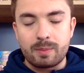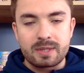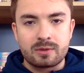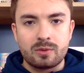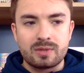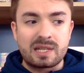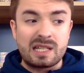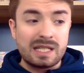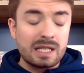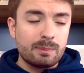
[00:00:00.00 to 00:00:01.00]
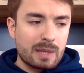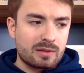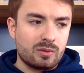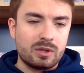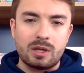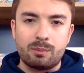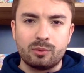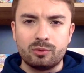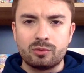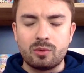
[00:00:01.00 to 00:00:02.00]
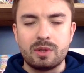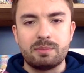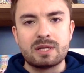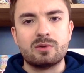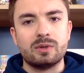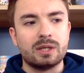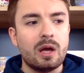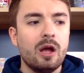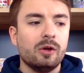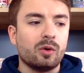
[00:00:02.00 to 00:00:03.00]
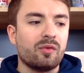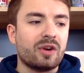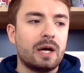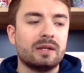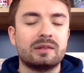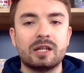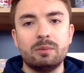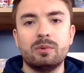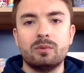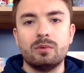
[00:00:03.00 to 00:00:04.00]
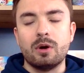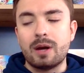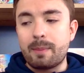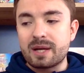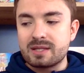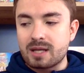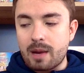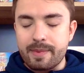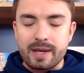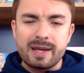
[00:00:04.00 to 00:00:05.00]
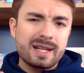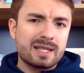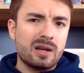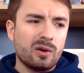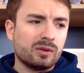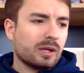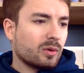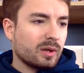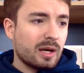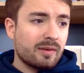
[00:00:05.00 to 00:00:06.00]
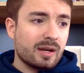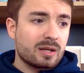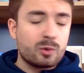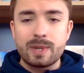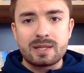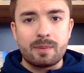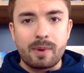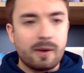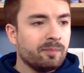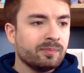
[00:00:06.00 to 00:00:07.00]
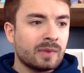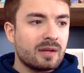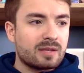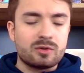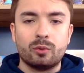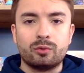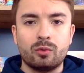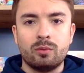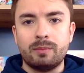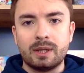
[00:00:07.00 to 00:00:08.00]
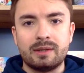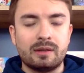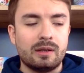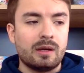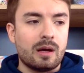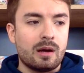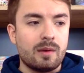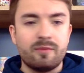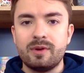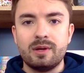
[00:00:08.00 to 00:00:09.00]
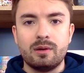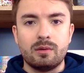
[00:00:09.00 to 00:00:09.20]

parce que c'est hyper solide, la production est hyper solide, le refrain est très bon, euh, la partie rap est excellente, la choré avait l'air super sympa. Cette chanson méritait un MV